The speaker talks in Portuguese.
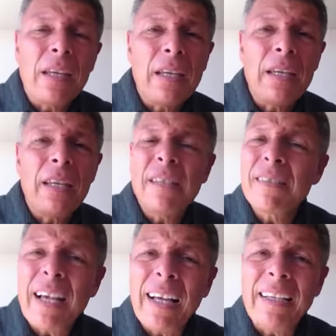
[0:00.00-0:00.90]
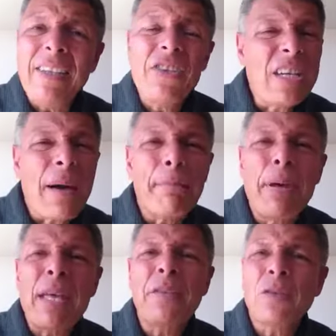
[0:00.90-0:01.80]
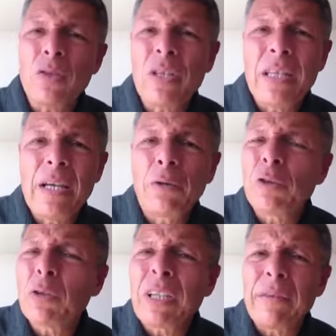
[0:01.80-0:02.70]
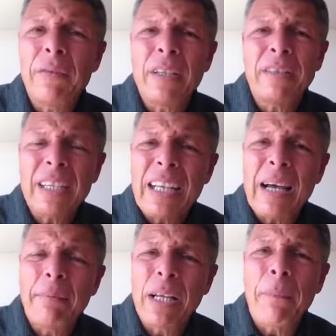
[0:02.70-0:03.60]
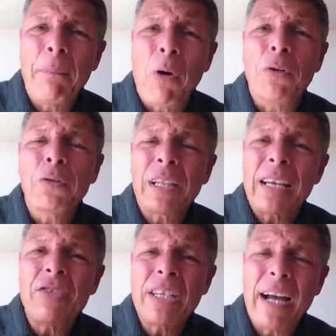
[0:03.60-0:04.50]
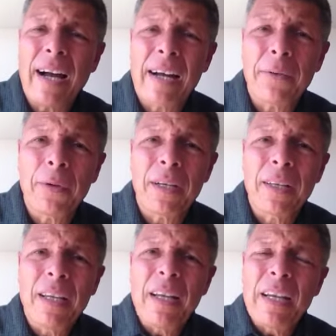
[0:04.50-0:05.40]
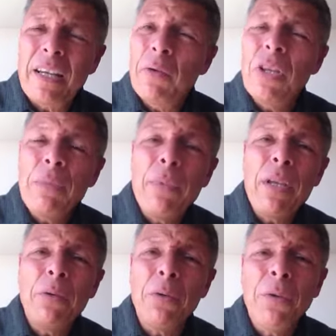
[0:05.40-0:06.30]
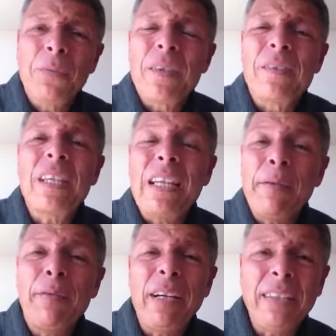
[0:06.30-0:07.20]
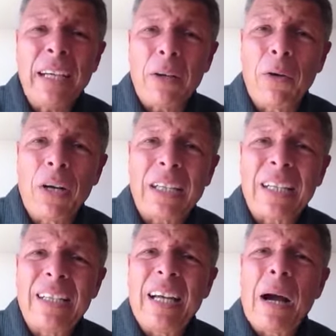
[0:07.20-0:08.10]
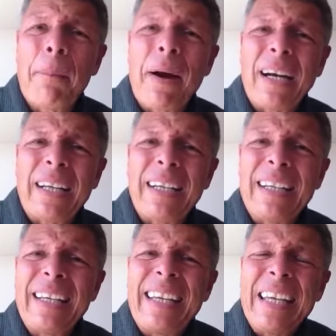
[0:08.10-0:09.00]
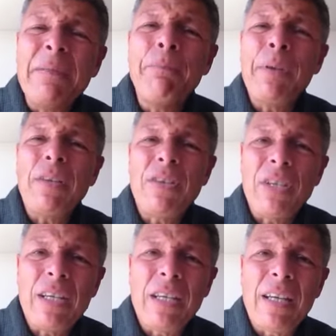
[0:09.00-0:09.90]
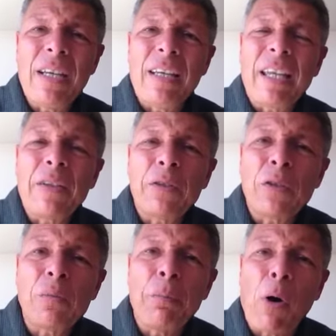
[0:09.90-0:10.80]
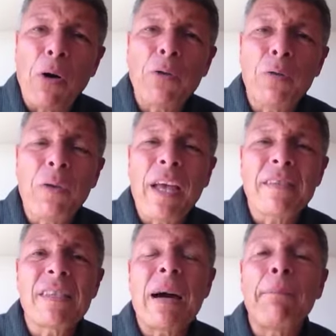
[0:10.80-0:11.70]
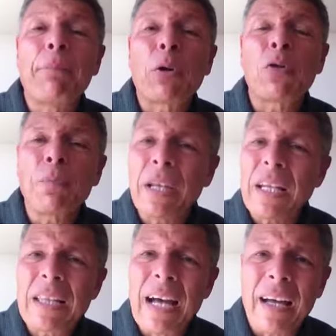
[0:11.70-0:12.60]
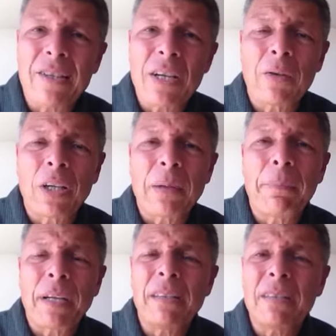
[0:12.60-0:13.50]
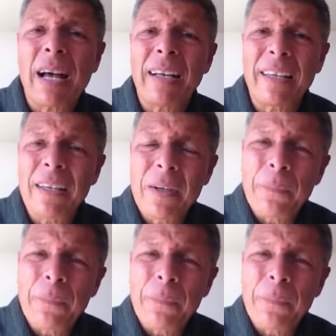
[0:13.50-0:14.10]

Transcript: E Isaac tinha a bênção de Deus, toda vez que ele abria poço lá tinha água. E o inimigo se levanta agora para impedir que esses poços viessem da prosperidade agora para Isaac.